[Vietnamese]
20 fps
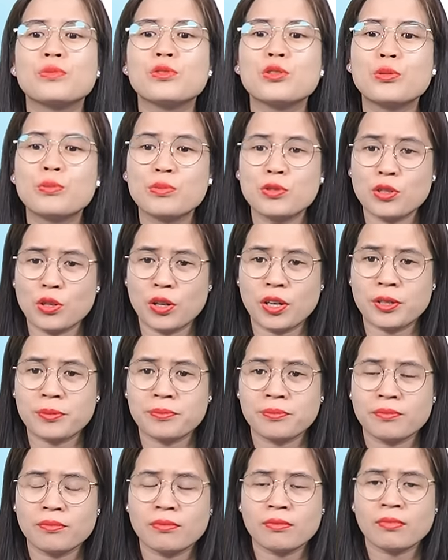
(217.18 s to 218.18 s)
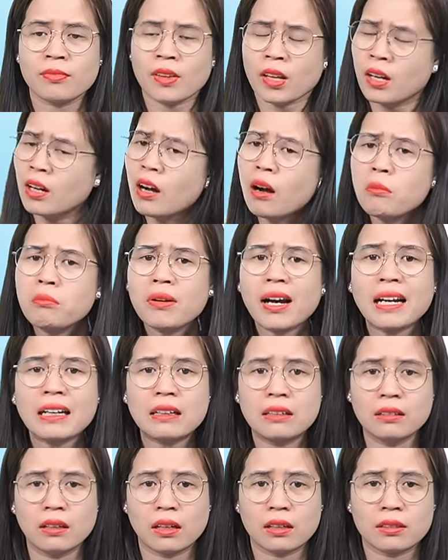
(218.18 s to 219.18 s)
đúng rồi không cắt
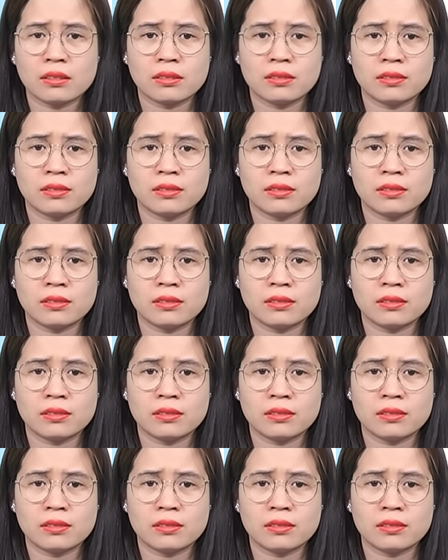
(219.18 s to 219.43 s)
được